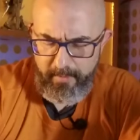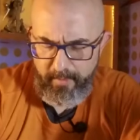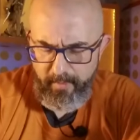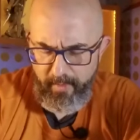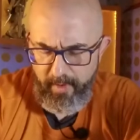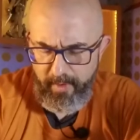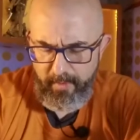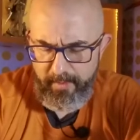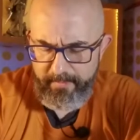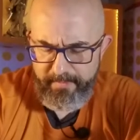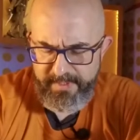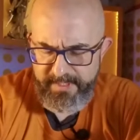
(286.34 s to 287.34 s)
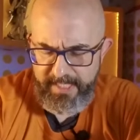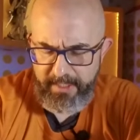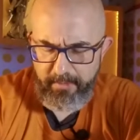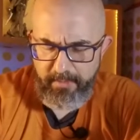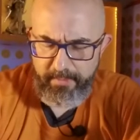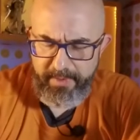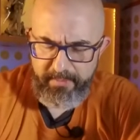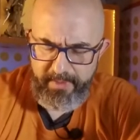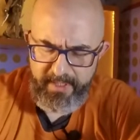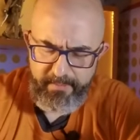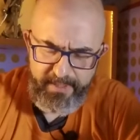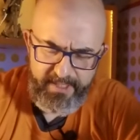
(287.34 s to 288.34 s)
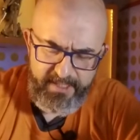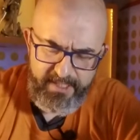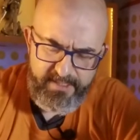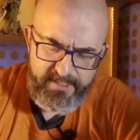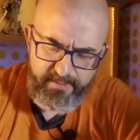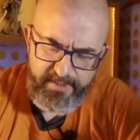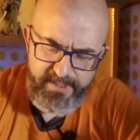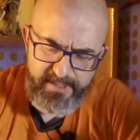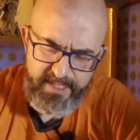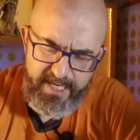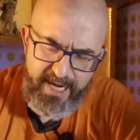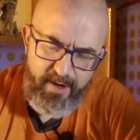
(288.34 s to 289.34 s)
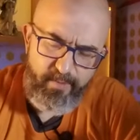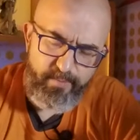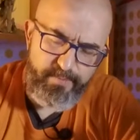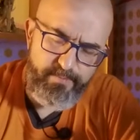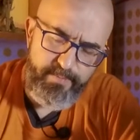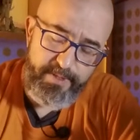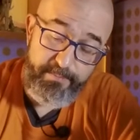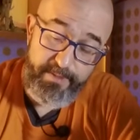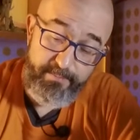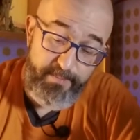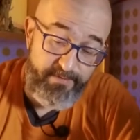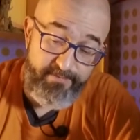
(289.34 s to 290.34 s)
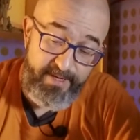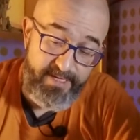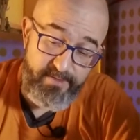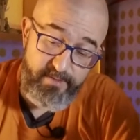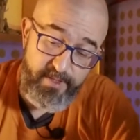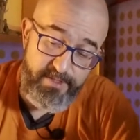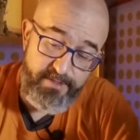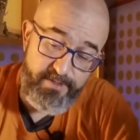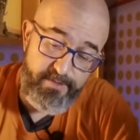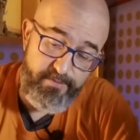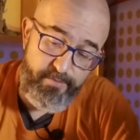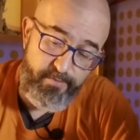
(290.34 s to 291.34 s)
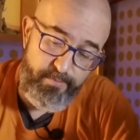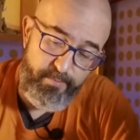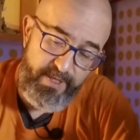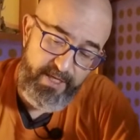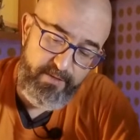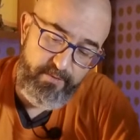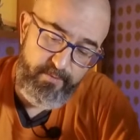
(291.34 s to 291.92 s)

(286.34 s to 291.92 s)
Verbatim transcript: com alguma, sem nenhuma primeira pretensão inicial, uma, uma fase só de desenvolvimento,